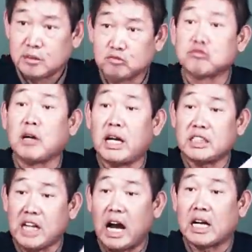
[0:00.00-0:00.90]

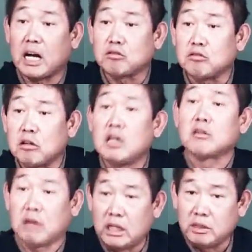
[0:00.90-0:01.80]
국가의 장하고
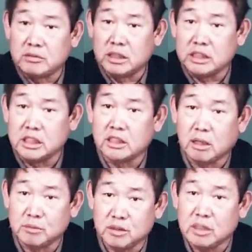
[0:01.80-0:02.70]
관련된 일을
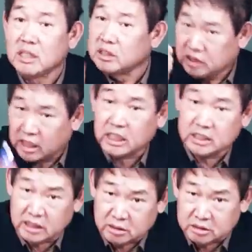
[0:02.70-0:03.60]
하면
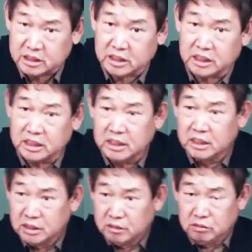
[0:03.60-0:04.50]
잘한다는 거지.
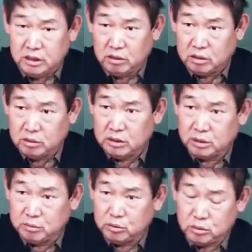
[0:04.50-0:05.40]
우리 여기
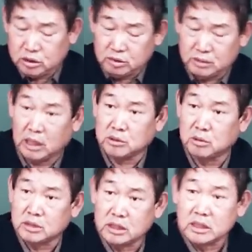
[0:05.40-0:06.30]
선생님도 지금
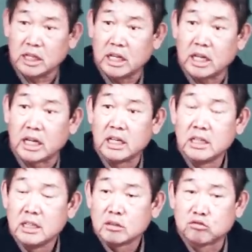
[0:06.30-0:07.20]
장성살인데
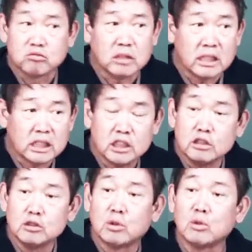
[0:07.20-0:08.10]
국가나
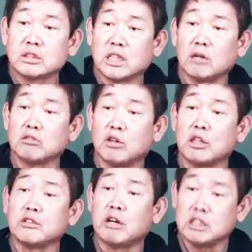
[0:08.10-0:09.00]
큰 조직하고
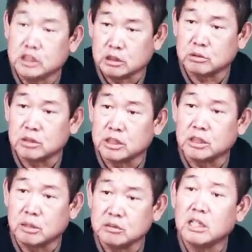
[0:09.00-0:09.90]
연관을 시켜서
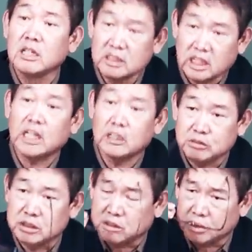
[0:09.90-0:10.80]
일을 하면 잘할
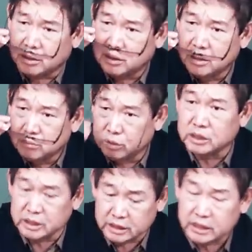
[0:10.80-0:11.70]
수 있어요.
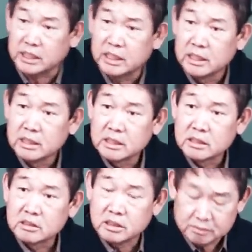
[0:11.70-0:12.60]
본인이.
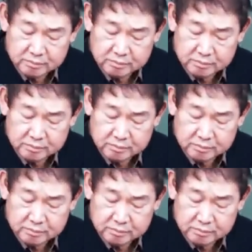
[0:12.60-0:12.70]
그지?